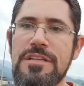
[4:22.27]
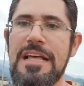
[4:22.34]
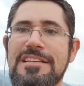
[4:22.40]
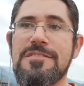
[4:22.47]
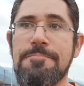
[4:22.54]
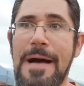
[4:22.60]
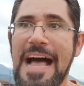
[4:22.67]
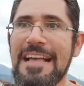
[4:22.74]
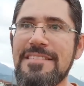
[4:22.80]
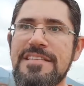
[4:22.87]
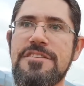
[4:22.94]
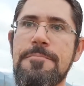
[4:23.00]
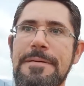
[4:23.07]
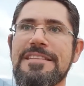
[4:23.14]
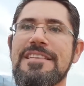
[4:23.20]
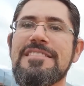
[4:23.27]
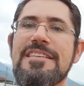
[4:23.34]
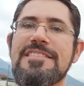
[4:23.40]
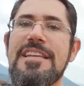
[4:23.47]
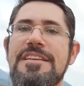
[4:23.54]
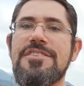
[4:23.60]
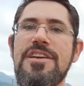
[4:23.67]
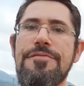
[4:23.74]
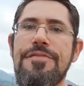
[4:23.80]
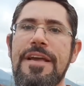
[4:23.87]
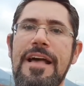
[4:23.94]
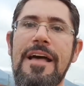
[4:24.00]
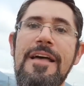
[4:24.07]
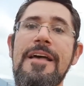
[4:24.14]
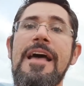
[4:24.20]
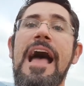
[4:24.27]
nas bases de pesquisa científica,